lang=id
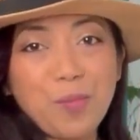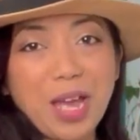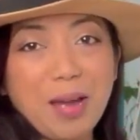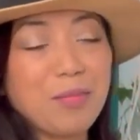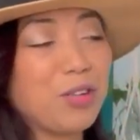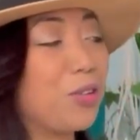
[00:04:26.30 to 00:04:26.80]

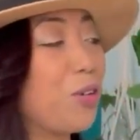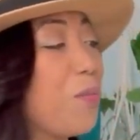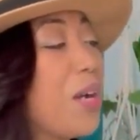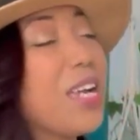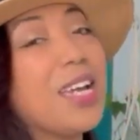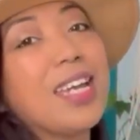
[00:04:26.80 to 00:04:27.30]
ya
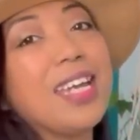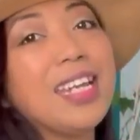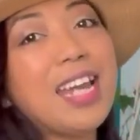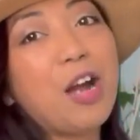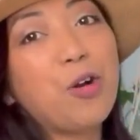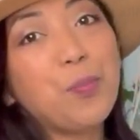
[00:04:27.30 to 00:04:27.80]
monokrom ini
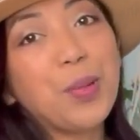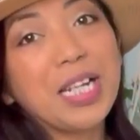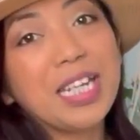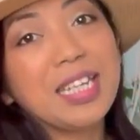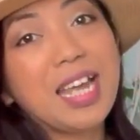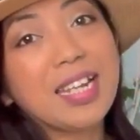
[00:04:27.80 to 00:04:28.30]
aku
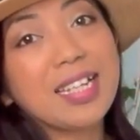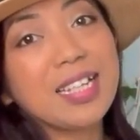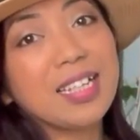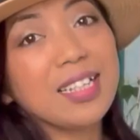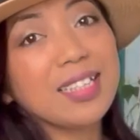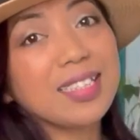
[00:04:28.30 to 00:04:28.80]
pilih dari
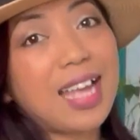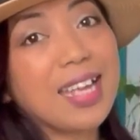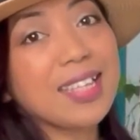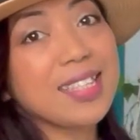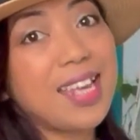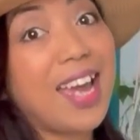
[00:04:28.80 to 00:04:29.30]
uh,
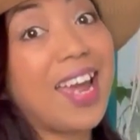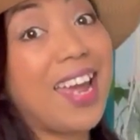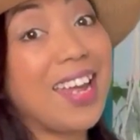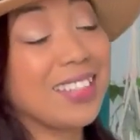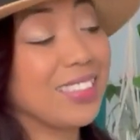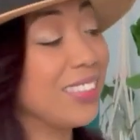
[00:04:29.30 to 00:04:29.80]
size-nya
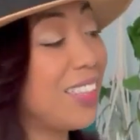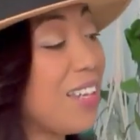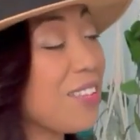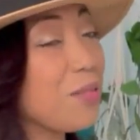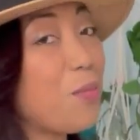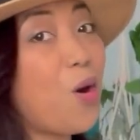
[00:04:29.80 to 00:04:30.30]
extra
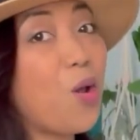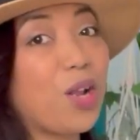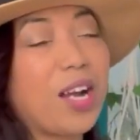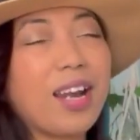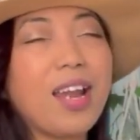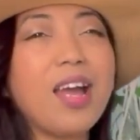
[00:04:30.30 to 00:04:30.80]

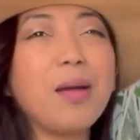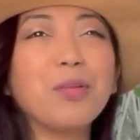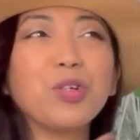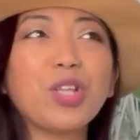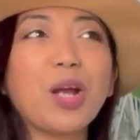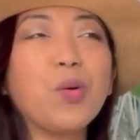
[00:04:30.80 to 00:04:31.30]
small karena
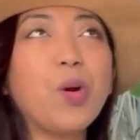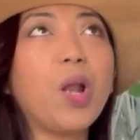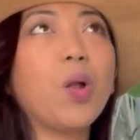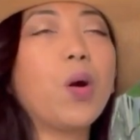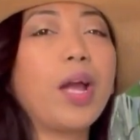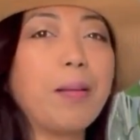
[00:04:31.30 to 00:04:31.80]
menurut aku
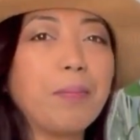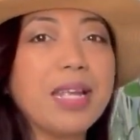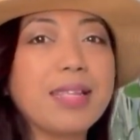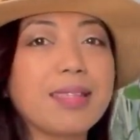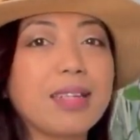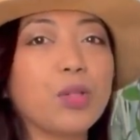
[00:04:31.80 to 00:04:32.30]
kalau kayak
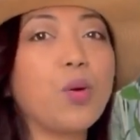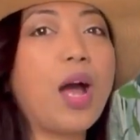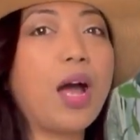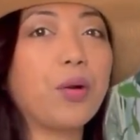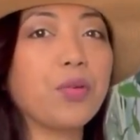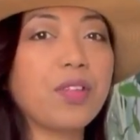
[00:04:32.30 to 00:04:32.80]
blazer itu
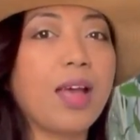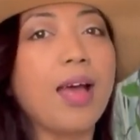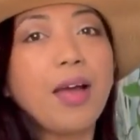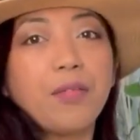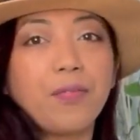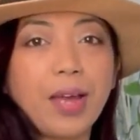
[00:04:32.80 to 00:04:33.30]
harus
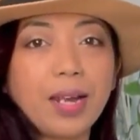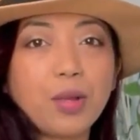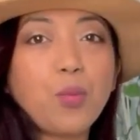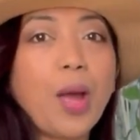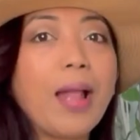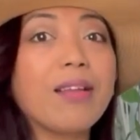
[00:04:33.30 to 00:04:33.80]
very
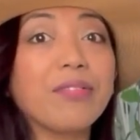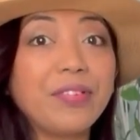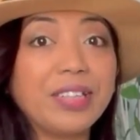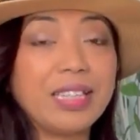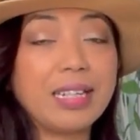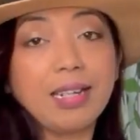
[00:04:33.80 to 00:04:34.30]
well
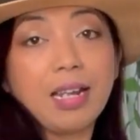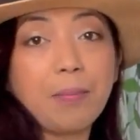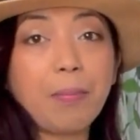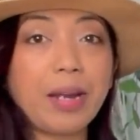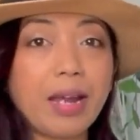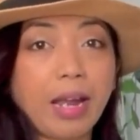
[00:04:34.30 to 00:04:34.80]
fitted
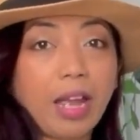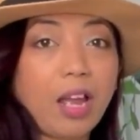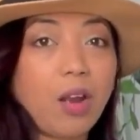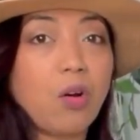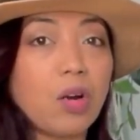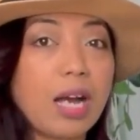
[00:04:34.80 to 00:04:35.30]
daripada kayak
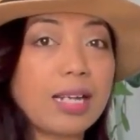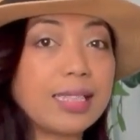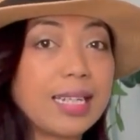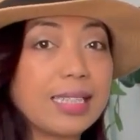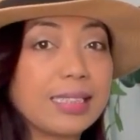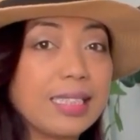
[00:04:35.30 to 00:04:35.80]
longgar
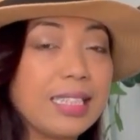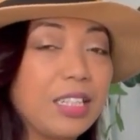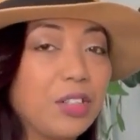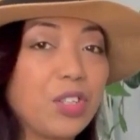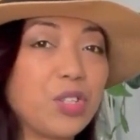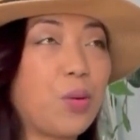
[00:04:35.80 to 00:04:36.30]
sana sini
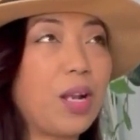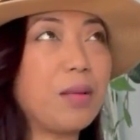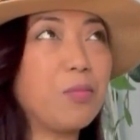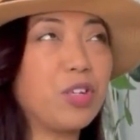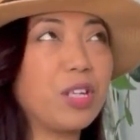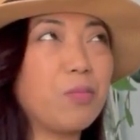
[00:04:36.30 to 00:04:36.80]
gitu
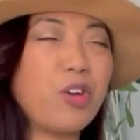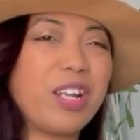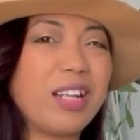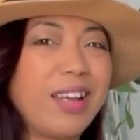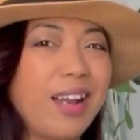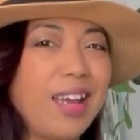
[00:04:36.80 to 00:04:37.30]
kecuali mungkin
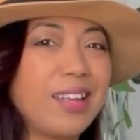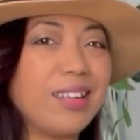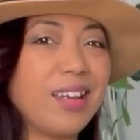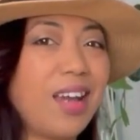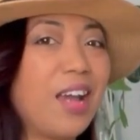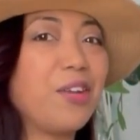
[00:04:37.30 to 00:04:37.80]
model yang
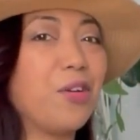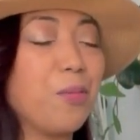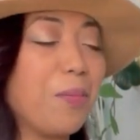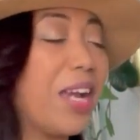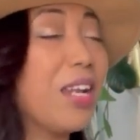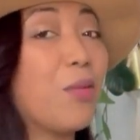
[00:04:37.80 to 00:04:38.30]
lainnya I don't know
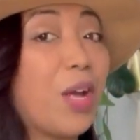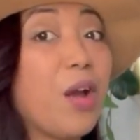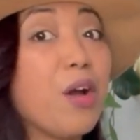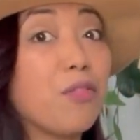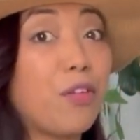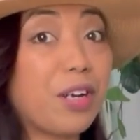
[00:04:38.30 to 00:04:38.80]
but anyway
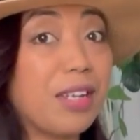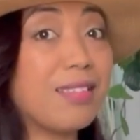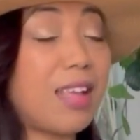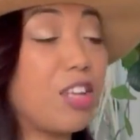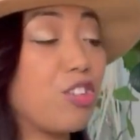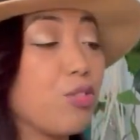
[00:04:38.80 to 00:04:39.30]
for this
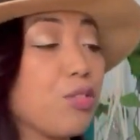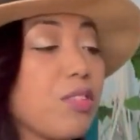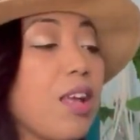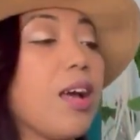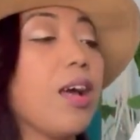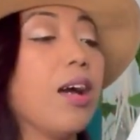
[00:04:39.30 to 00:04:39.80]
I choose
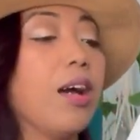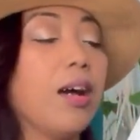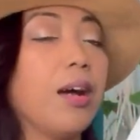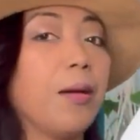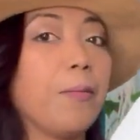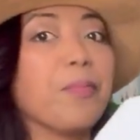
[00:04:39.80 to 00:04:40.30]

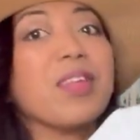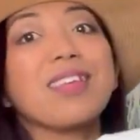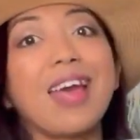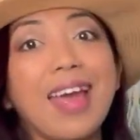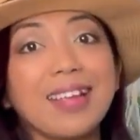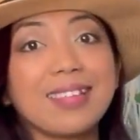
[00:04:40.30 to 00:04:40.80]
um,
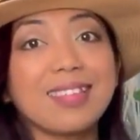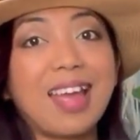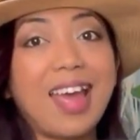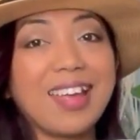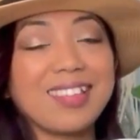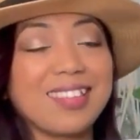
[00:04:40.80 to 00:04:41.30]

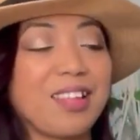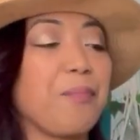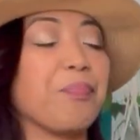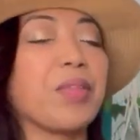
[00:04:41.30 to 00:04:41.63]
XS